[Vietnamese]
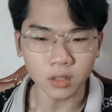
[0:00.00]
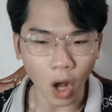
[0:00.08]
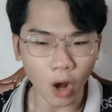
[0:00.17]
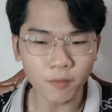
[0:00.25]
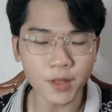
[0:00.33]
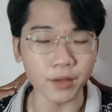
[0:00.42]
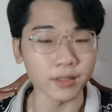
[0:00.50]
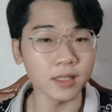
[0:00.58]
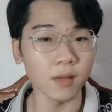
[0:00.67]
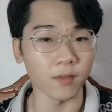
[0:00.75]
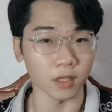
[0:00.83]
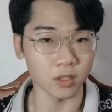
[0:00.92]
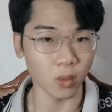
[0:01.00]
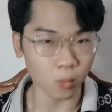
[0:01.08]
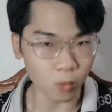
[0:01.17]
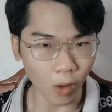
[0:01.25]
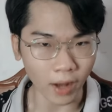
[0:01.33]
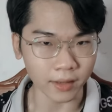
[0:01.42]
đối với những sinh vật
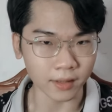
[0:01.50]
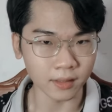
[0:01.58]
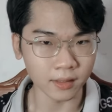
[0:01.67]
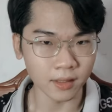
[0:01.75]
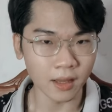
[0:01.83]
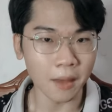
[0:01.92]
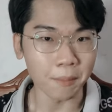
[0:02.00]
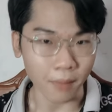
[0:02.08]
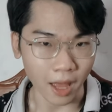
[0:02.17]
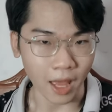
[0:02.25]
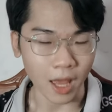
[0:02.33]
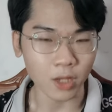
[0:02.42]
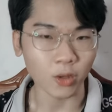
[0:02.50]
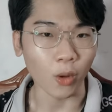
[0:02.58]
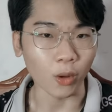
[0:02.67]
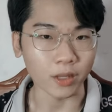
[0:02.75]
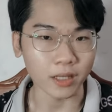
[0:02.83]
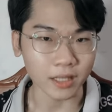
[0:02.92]
xung quanh mà
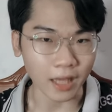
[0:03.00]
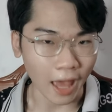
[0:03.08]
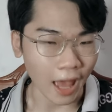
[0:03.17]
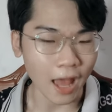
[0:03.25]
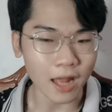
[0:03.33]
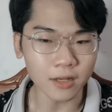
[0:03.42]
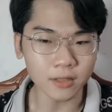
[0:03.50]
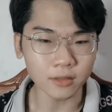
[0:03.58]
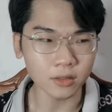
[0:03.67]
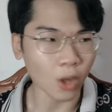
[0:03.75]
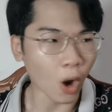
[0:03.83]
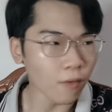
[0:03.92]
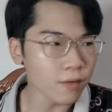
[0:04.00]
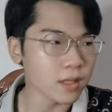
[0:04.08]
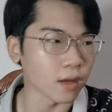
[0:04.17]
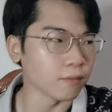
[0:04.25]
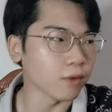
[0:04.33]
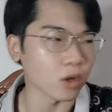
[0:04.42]
còn cả đối với
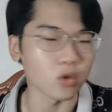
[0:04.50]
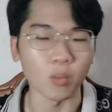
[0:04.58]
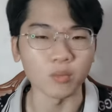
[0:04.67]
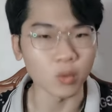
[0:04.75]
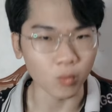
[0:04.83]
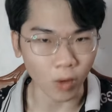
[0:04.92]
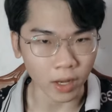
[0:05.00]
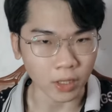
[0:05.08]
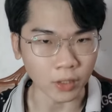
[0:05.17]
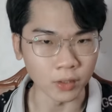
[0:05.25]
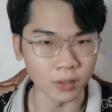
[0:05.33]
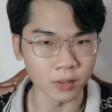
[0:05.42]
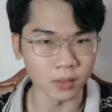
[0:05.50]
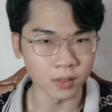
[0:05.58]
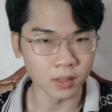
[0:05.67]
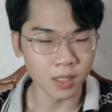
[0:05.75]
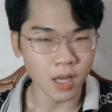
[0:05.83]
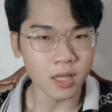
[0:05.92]
những vật dụng xung quanh nữa.
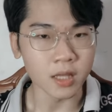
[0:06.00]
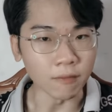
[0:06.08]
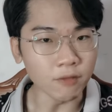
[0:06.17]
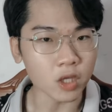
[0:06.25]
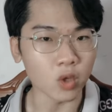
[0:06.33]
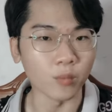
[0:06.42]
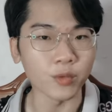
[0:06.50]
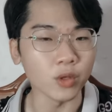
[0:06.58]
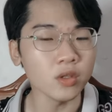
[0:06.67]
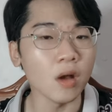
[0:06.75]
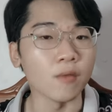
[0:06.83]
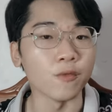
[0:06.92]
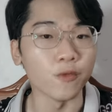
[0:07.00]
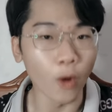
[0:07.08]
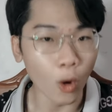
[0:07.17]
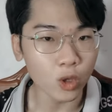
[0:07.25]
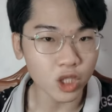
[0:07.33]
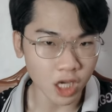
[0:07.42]
Những vật dụng tưởng chừng
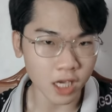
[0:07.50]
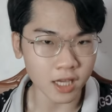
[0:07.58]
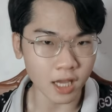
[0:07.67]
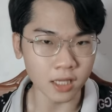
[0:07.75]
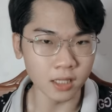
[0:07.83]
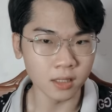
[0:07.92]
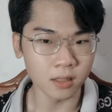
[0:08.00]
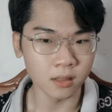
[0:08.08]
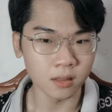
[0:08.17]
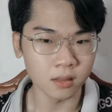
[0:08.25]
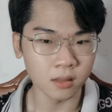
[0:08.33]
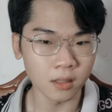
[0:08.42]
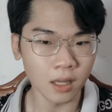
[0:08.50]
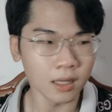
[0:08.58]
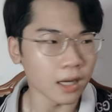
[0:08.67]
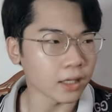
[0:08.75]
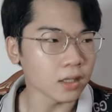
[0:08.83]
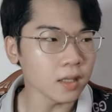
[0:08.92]
vô tri ấy
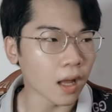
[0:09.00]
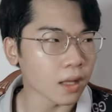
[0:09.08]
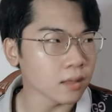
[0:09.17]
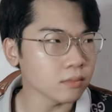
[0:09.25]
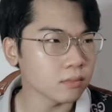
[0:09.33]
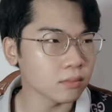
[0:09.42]
lại có thể